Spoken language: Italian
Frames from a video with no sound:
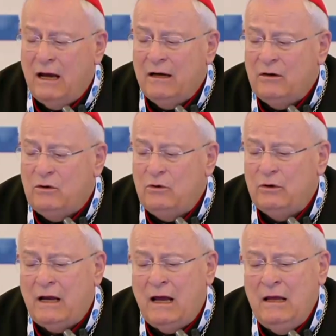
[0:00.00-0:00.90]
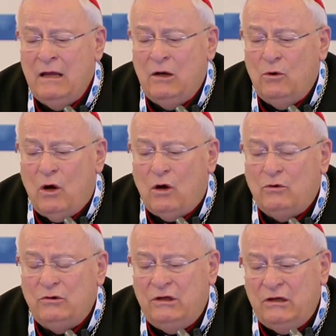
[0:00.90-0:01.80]
ancora
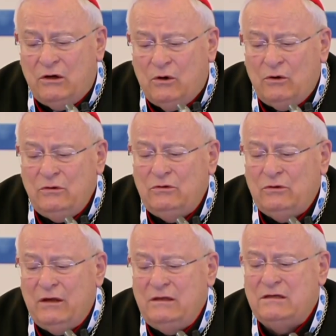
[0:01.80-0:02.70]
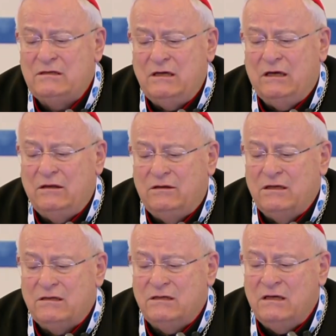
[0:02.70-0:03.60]
luogo di incontro e di
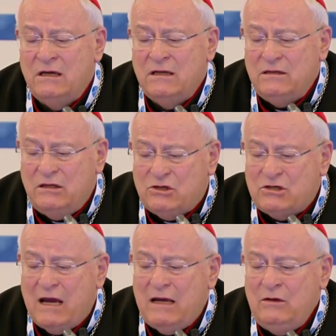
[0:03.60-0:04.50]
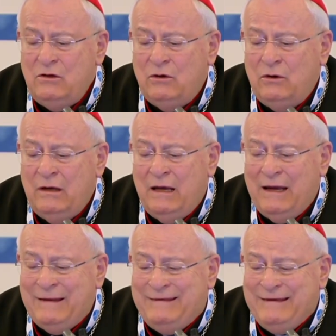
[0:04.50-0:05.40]
sintesi, di genio
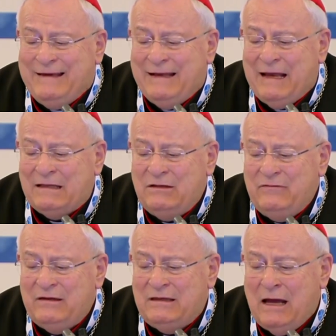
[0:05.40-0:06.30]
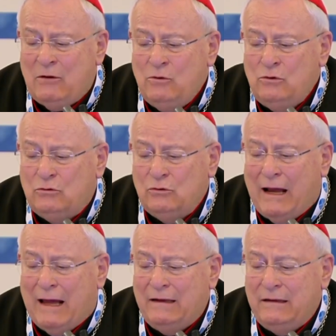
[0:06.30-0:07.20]
e di creatività
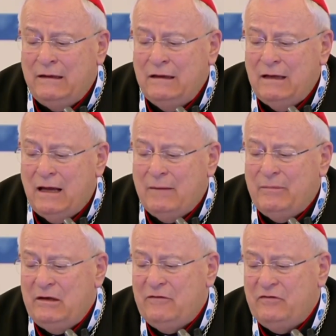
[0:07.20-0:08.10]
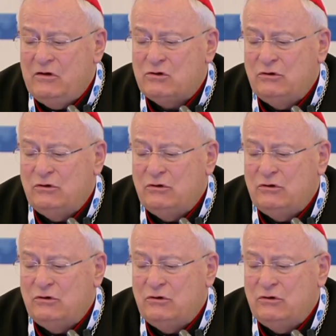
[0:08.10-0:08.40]
culturale a beneficio